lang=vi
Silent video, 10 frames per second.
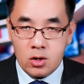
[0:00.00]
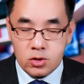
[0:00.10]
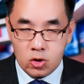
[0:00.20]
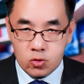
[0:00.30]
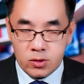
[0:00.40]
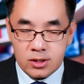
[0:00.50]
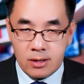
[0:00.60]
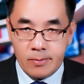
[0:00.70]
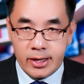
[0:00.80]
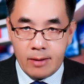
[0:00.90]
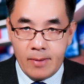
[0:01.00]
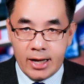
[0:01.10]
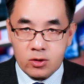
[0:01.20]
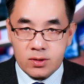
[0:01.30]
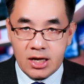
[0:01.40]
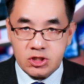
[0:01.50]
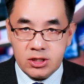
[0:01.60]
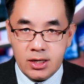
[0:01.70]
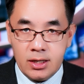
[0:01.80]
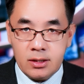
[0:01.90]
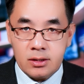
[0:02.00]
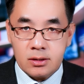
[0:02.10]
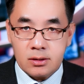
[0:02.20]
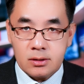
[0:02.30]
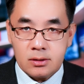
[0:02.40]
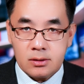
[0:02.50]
nhau trâu tới chèm mà nhà ma tôi ta xin năng,